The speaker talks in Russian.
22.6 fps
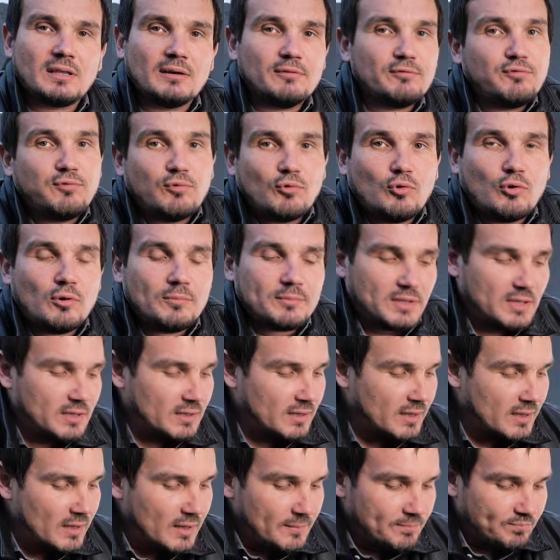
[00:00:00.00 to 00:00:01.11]
там фомки,
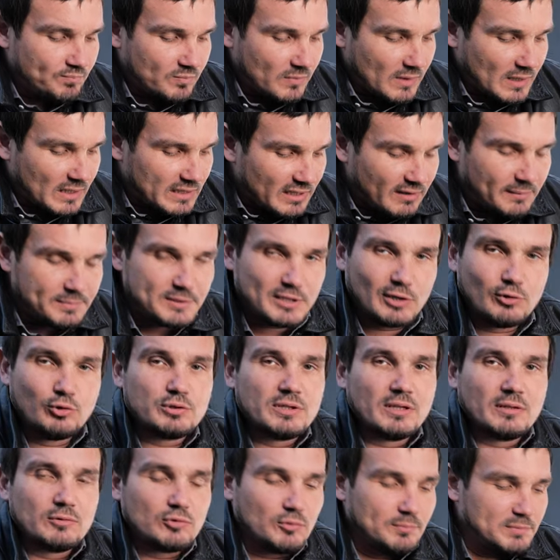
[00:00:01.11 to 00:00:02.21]
это
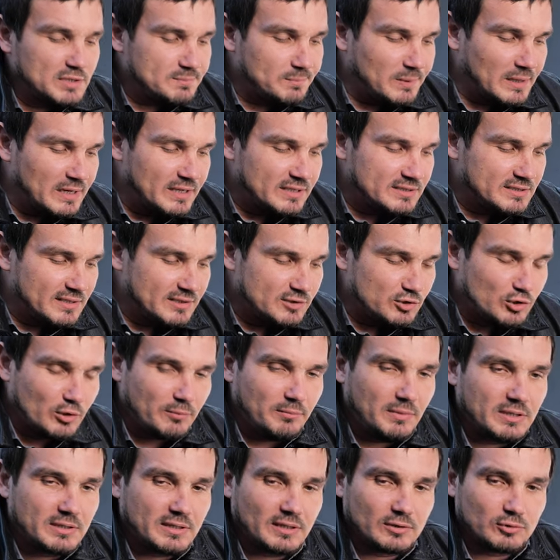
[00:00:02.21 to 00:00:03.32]
абсолютно ну, бесполезный
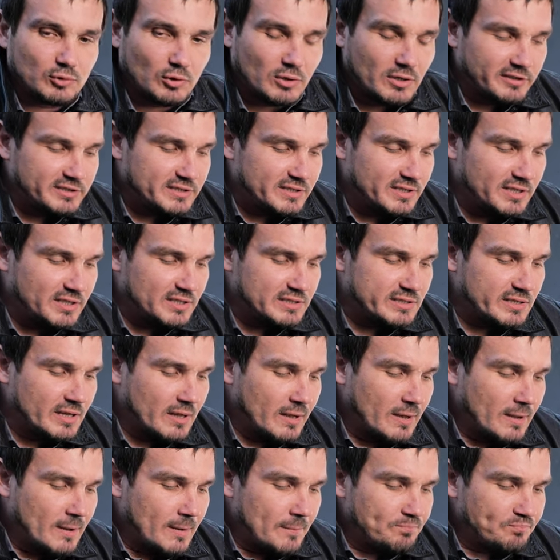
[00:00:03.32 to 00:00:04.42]
инструмент, который здесь
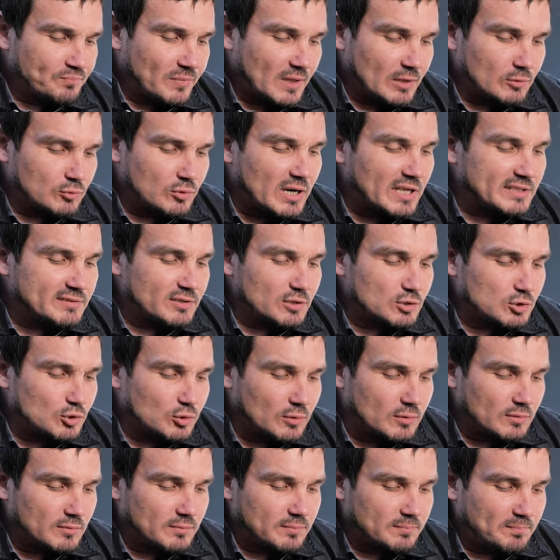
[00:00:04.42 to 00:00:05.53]
ну, ну, разве
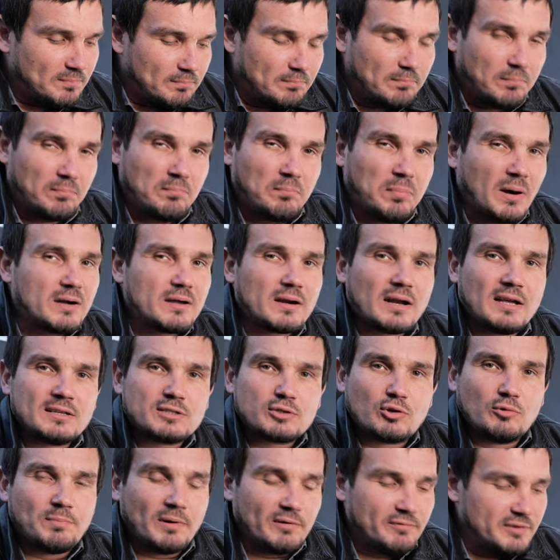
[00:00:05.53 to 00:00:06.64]
что
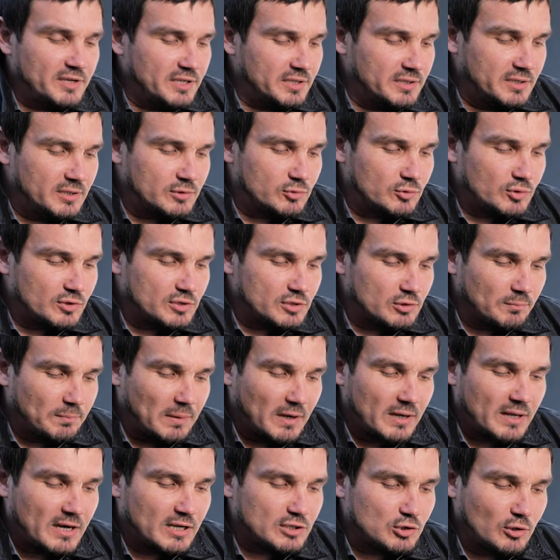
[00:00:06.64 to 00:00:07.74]
покраску повредит. То есть, ну,
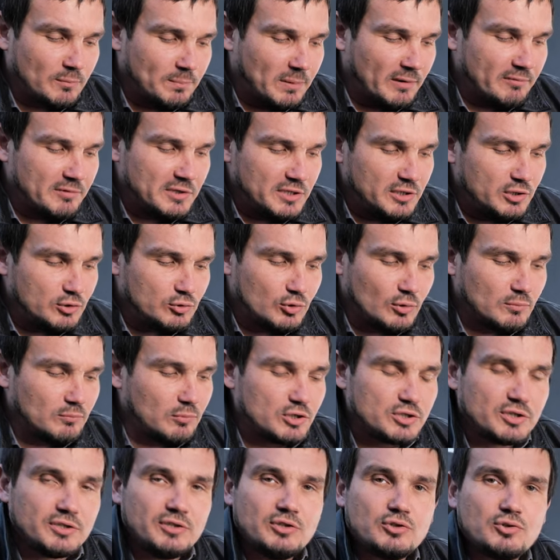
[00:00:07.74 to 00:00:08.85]
покраску повредит, он
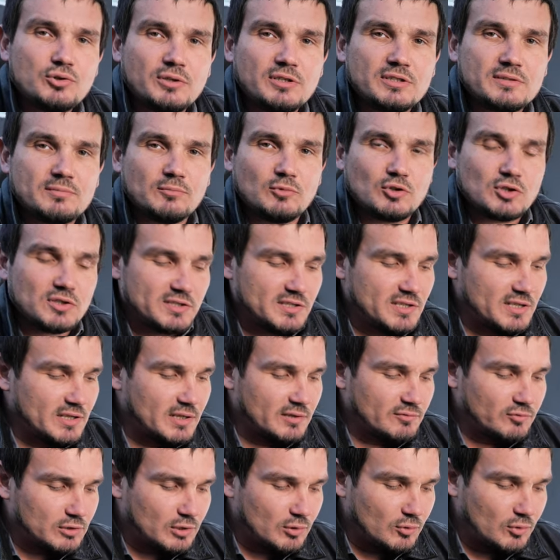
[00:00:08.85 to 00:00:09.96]
больше ничего не сможет
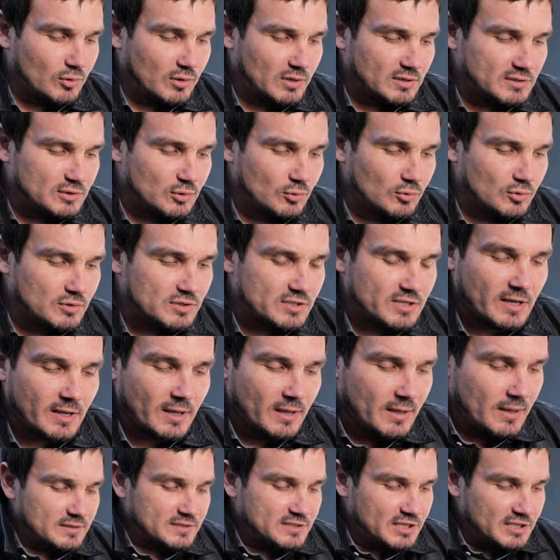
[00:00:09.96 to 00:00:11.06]
сделать, вот такой конструкции.
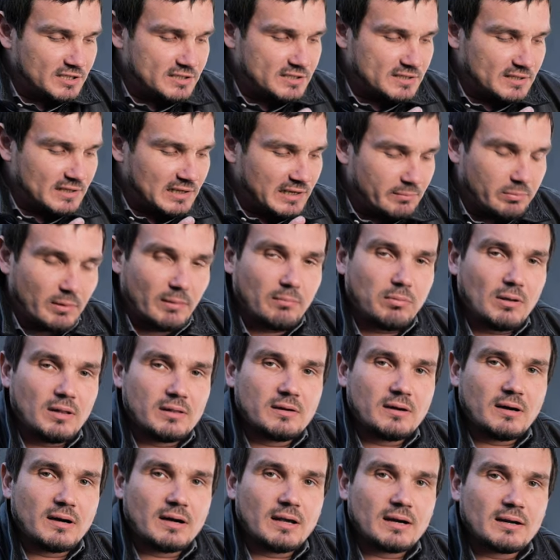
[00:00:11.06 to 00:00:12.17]
Здесь либо
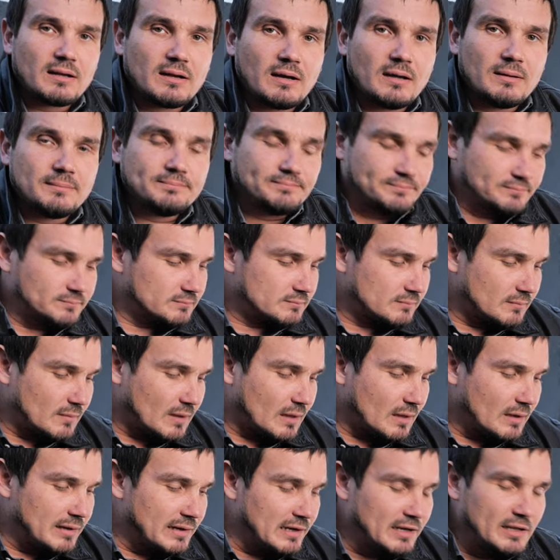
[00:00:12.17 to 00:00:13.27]
болгарка,
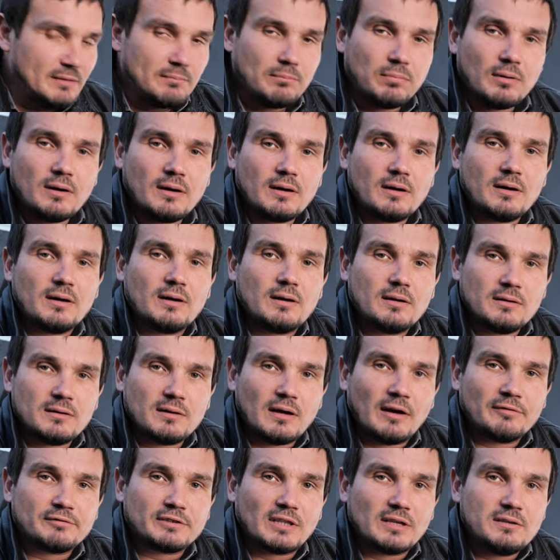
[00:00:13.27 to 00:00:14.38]

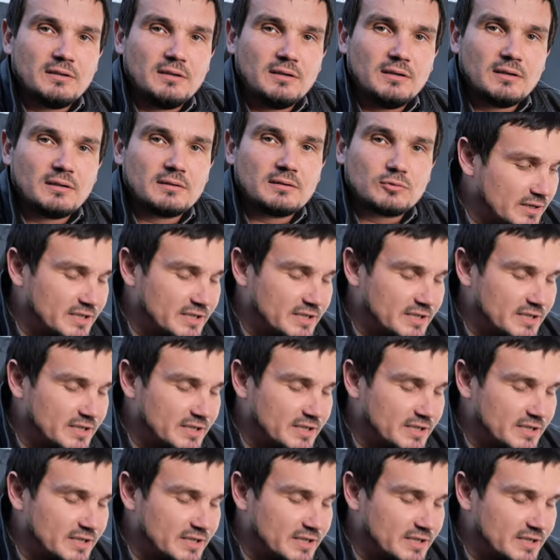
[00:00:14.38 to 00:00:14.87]
либо автоген,